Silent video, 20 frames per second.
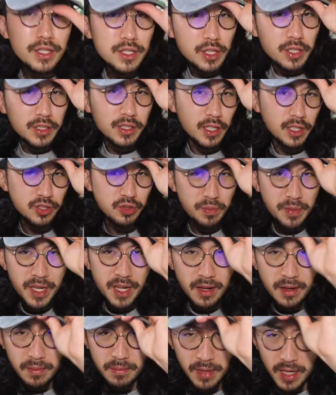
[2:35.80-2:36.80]
いいんじゃないですか。ちょ、
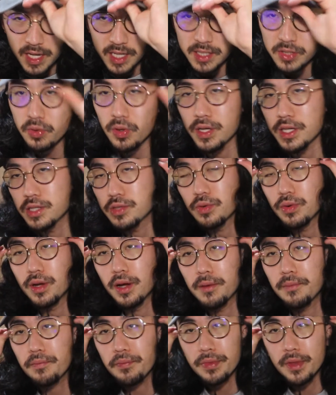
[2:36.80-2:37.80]
ミミーダーズとかにいそう
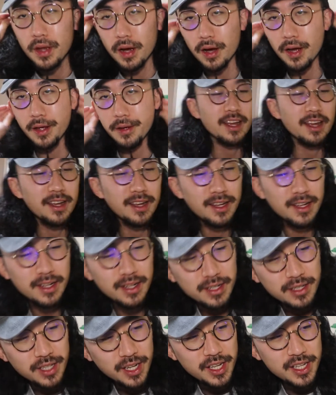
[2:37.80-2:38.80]
な。はい。
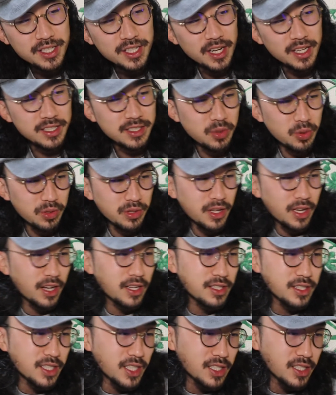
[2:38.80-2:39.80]
いや、いいんじゃないですか。こんな
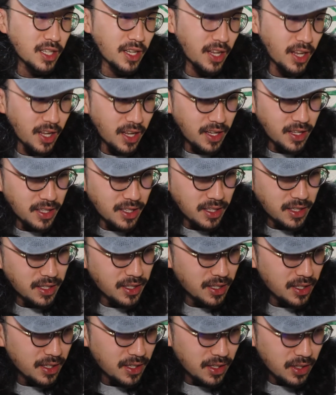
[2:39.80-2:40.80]
感じでしたね。
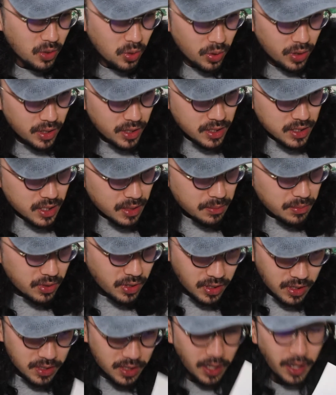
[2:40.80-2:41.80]
これで全部
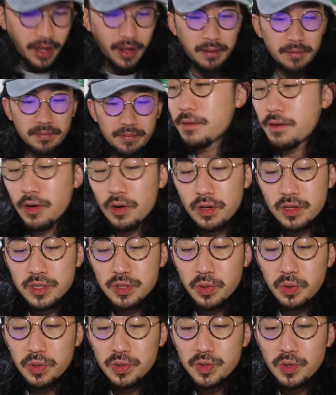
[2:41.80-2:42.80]
です。はい。まあ、
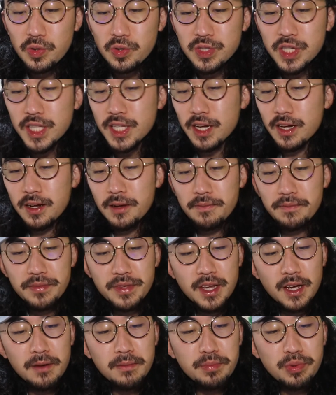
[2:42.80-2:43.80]
想像してた
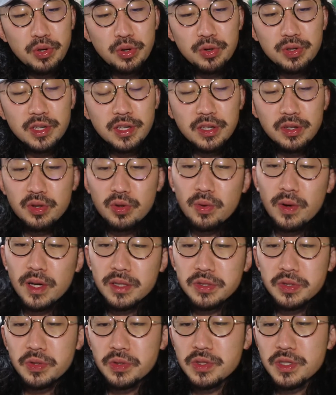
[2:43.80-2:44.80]
キャンプ用品と
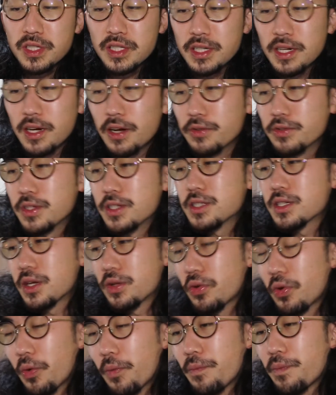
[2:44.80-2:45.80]
はちょっと違うんです
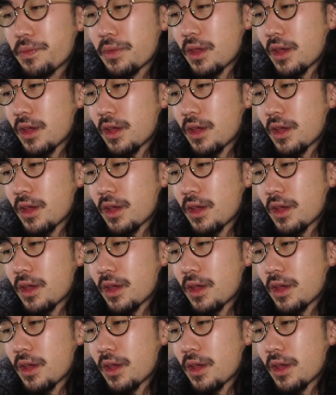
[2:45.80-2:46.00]
けど、